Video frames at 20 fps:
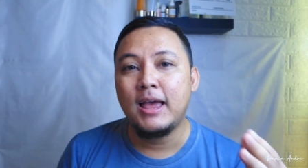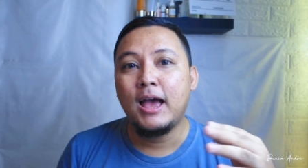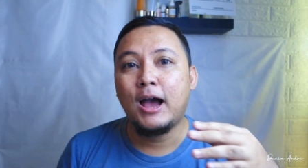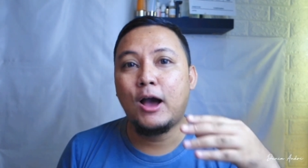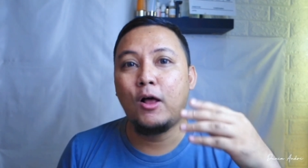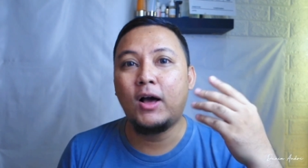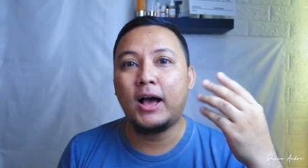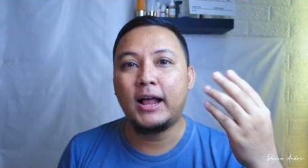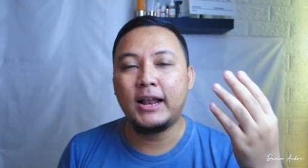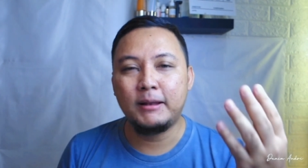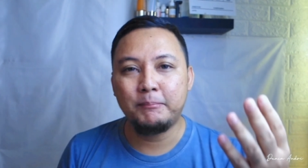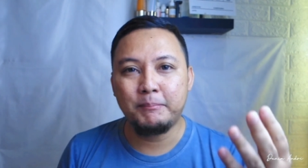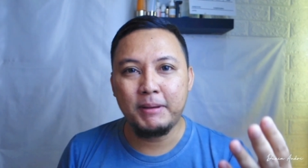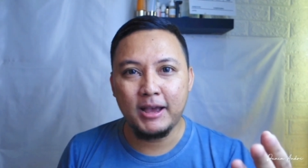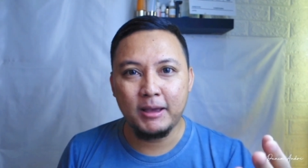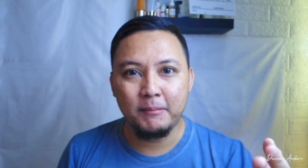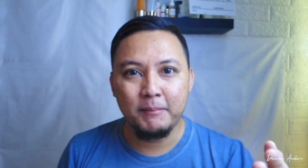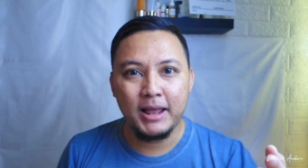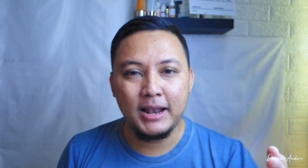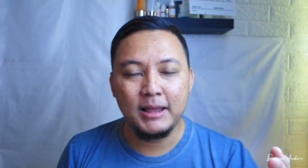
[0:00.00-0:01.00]
Kalau kalian
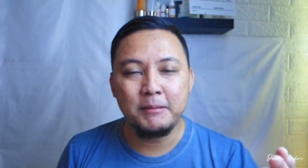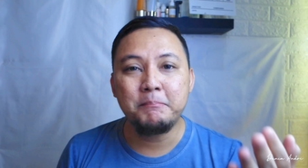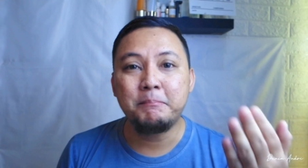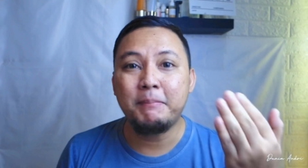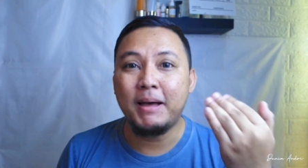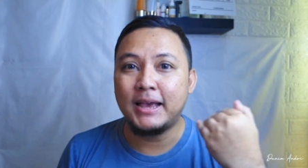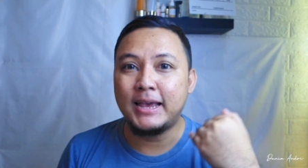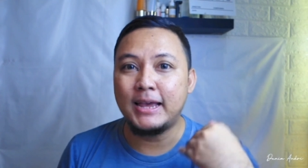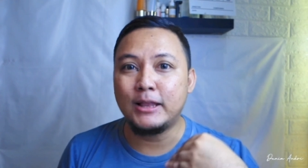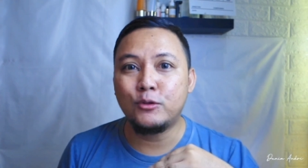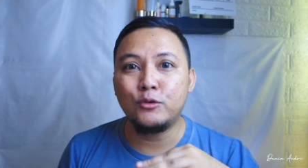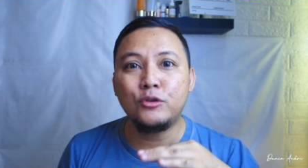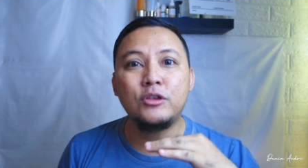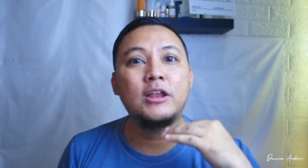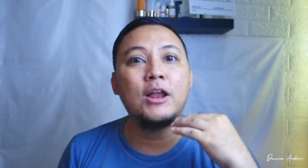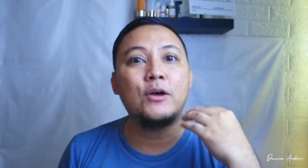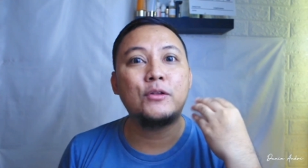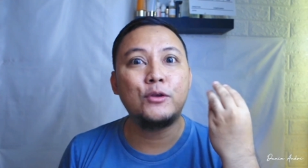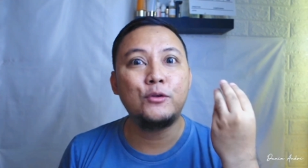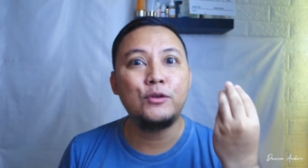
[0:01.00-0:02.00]
pakai malam, pagi itu
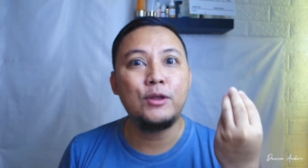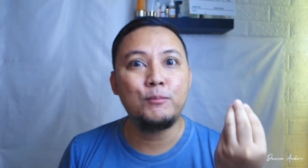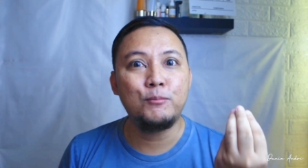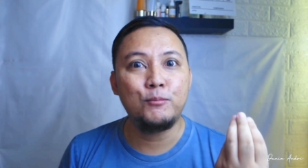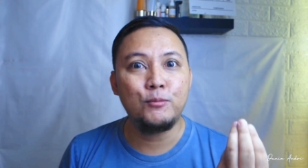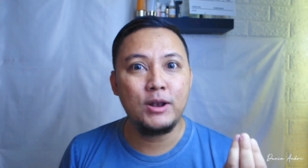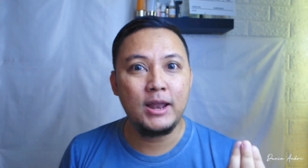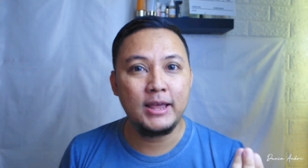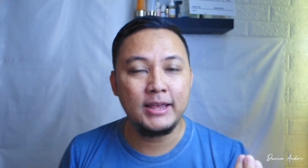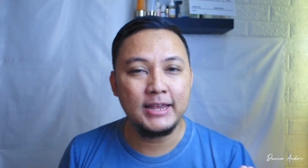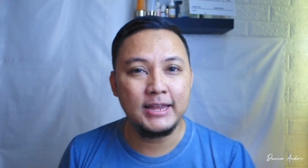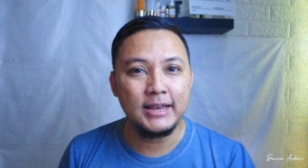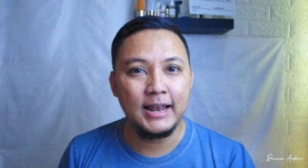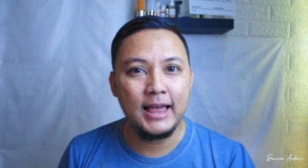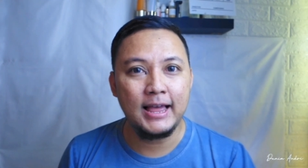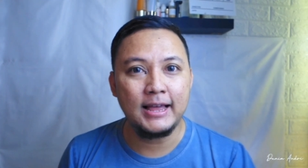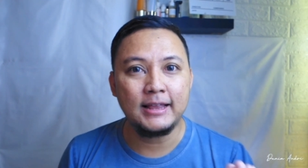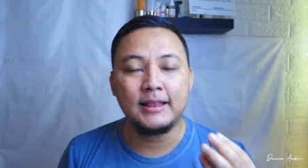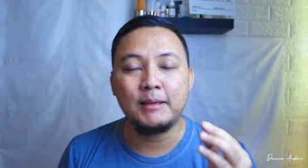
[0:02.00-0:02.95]
jerawatnya udah mulai hilang.